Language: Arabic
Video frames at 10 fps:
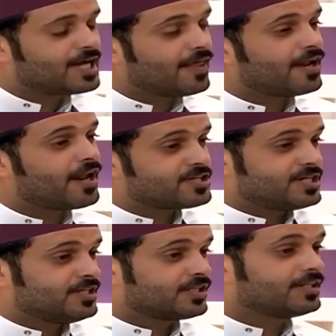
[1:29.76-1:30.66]
هذا اللي انا
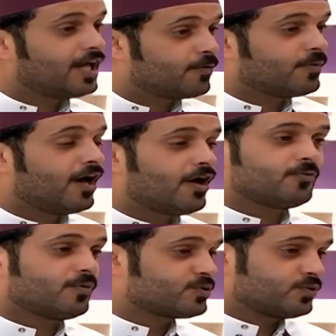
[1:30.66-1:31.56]
سعيد قدامهم الان
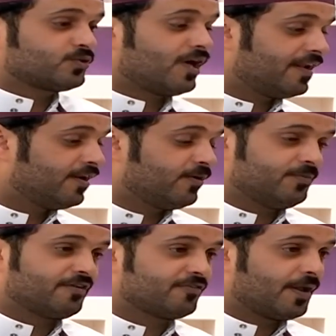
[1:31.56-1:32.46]
ومبسوط هذا اللي لهم
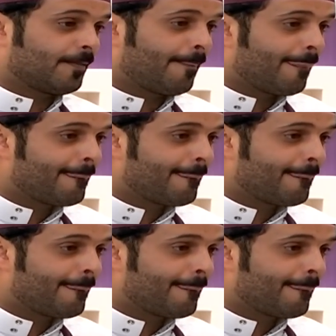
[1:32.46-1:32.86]
بس ما تدري انت متى